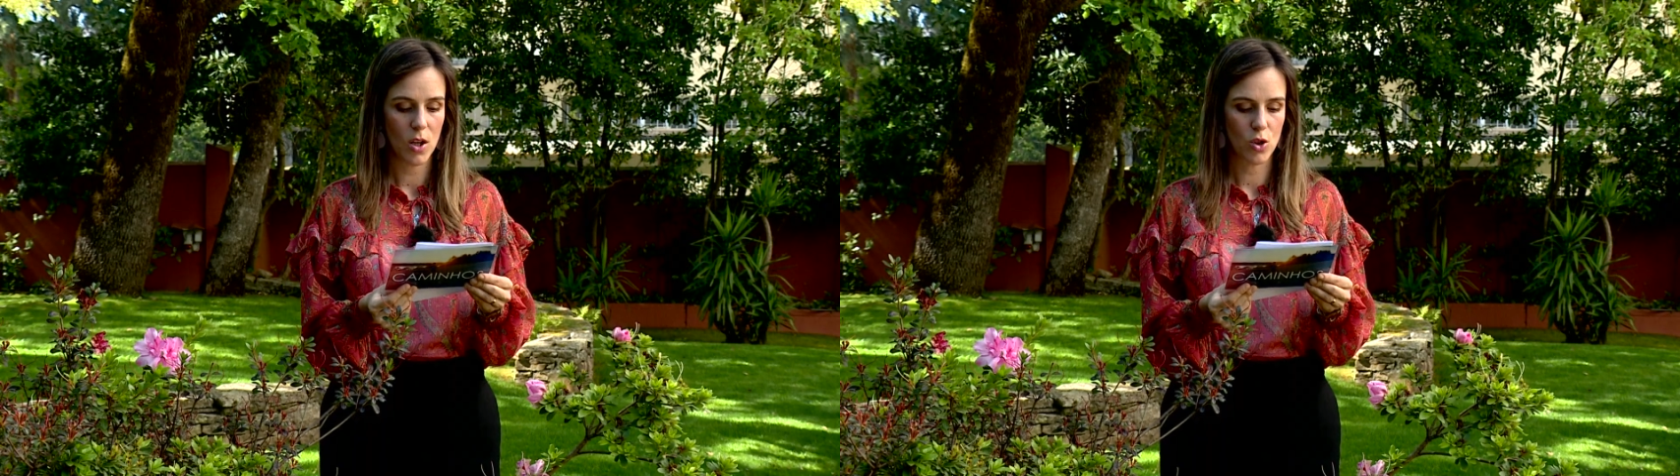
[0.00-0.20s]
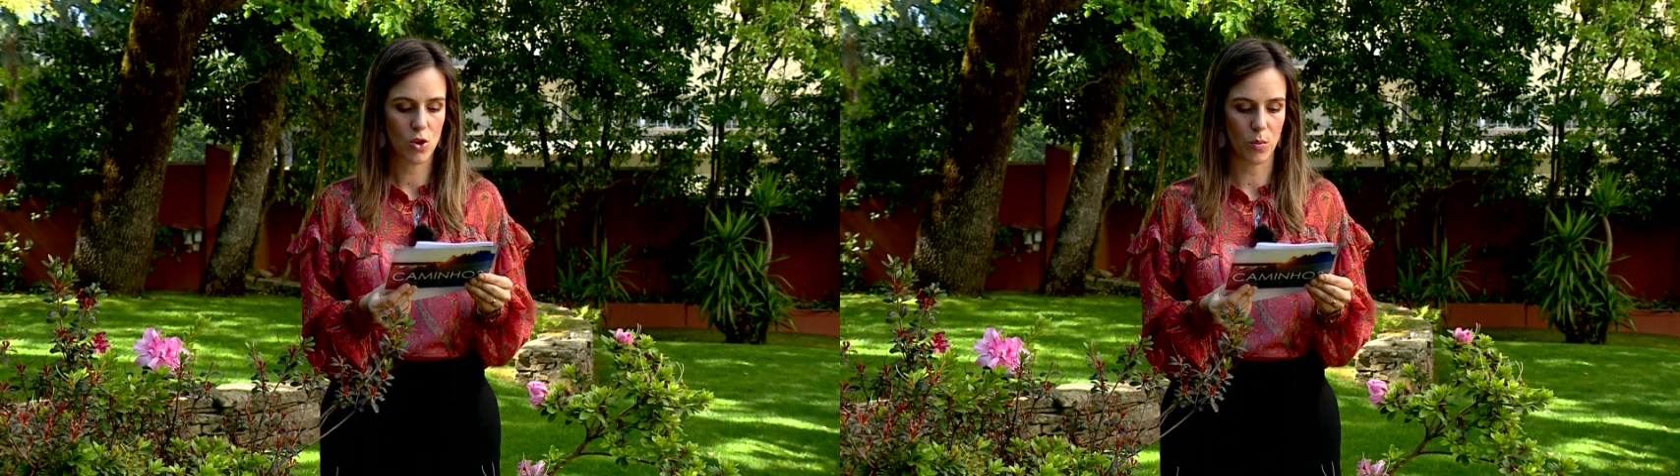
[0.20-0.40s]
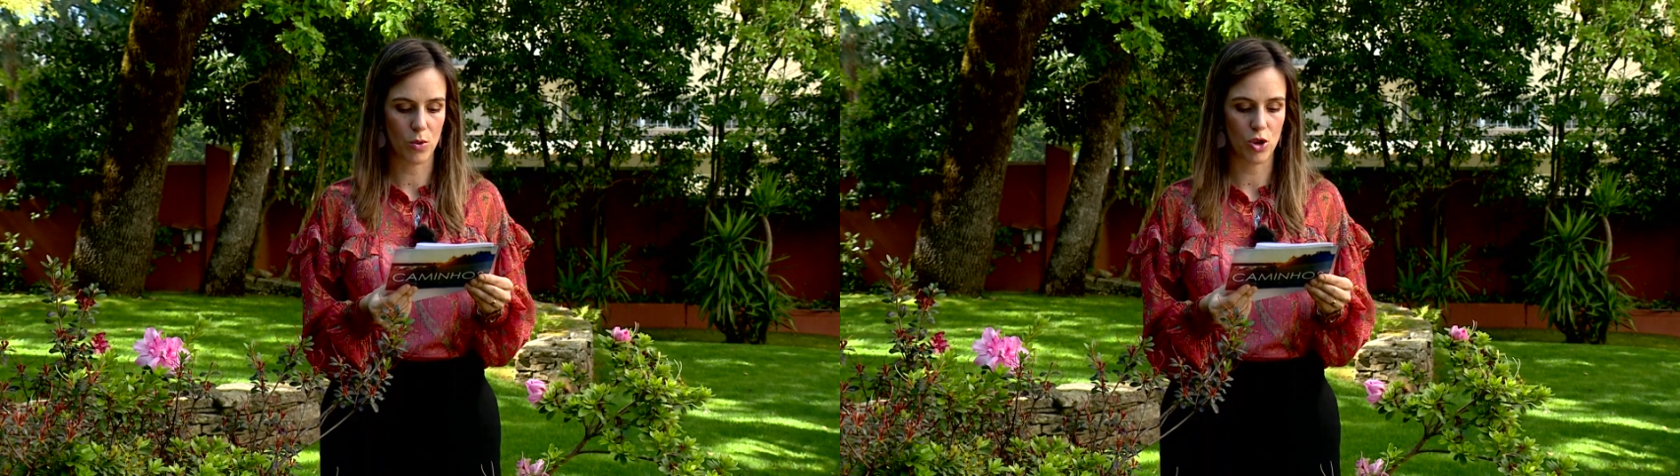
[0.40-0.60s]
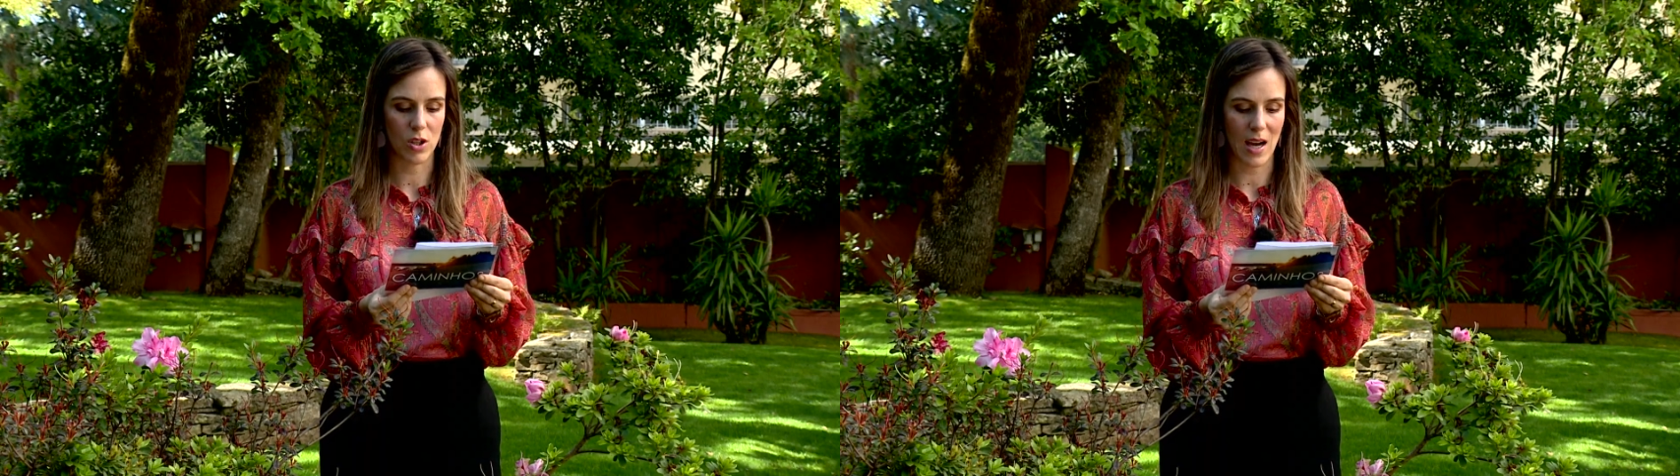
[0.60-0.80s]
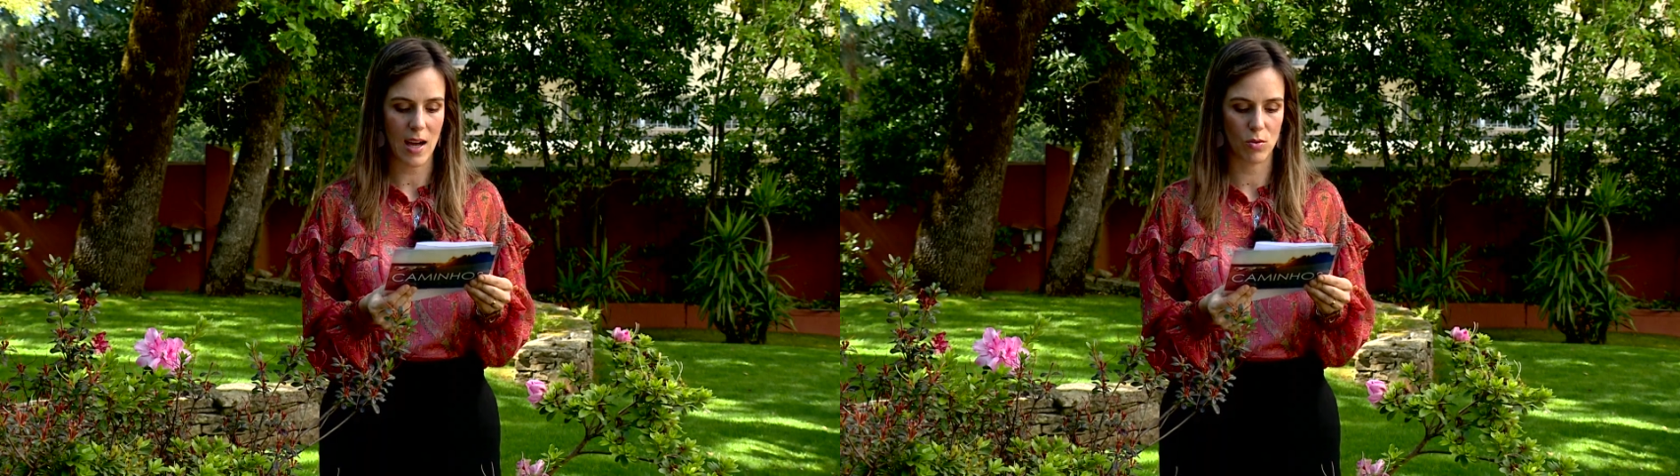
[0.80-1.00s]
sobre o
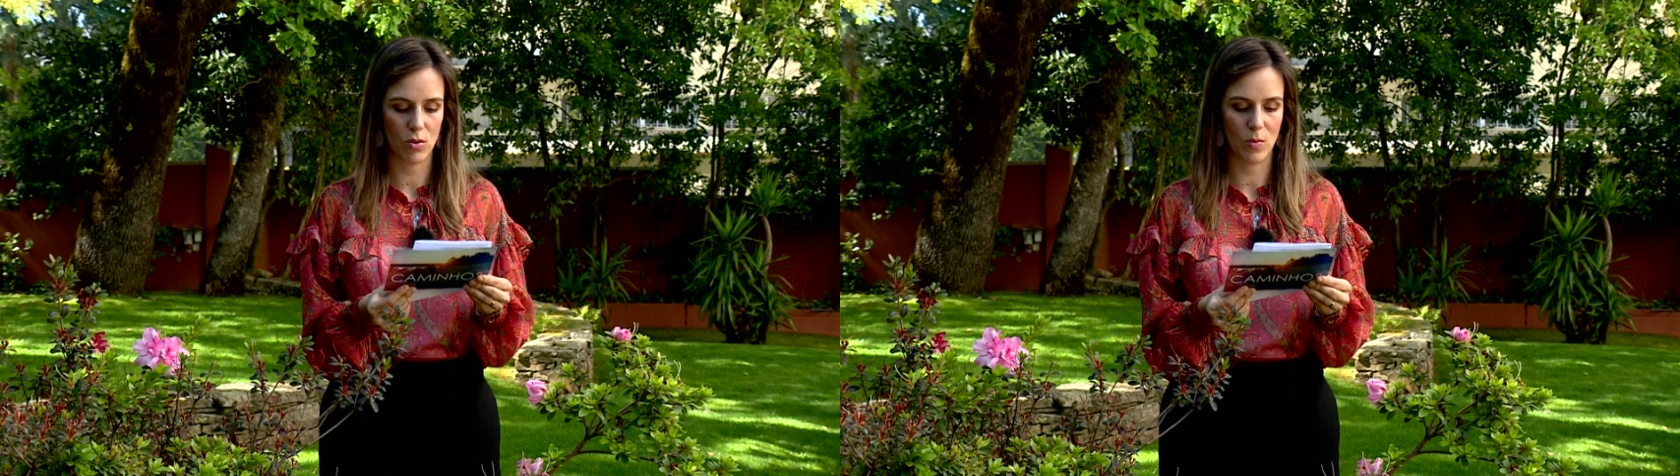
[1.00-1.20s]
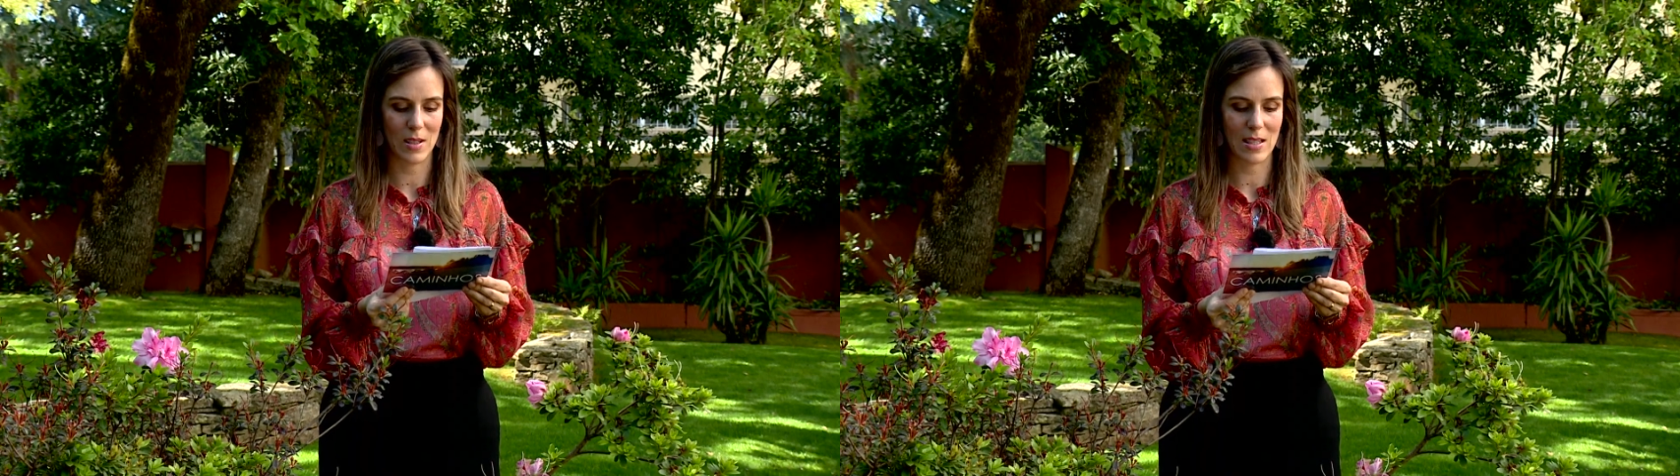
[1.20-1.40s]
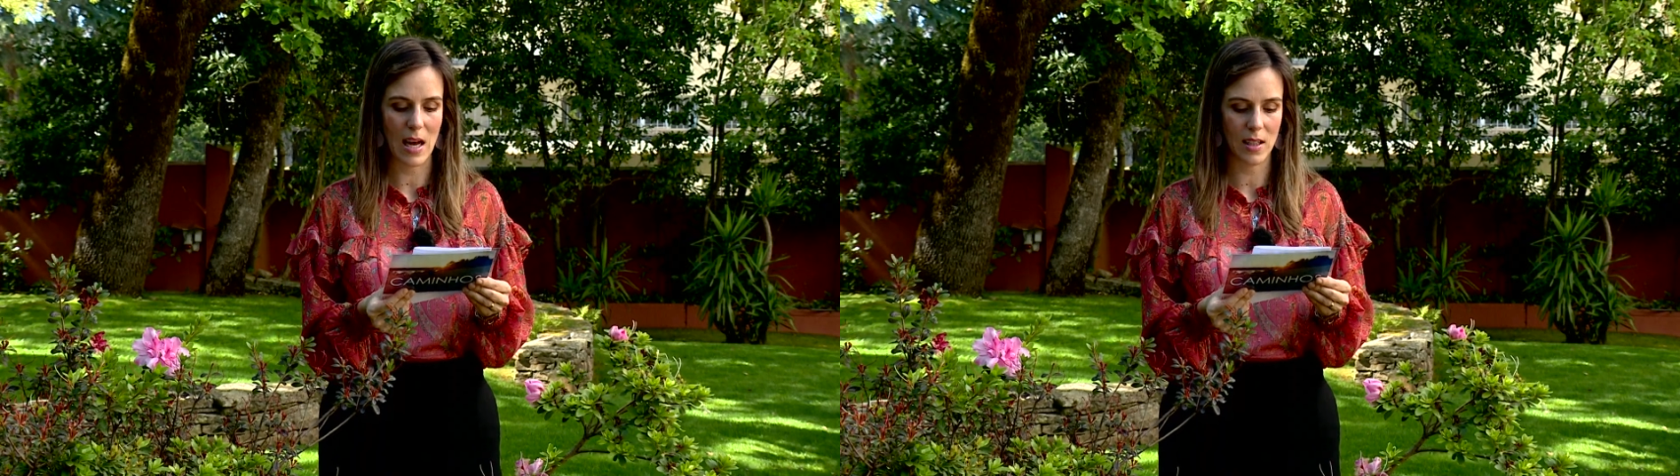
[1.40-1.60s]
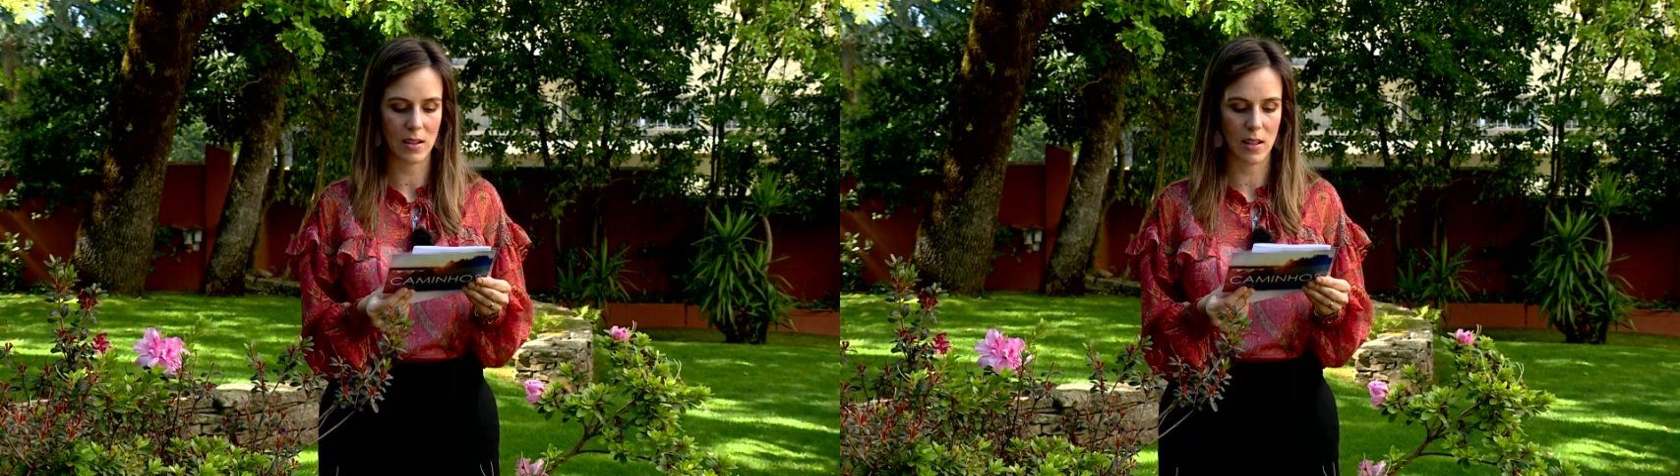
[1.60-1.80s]
estrado de uma sala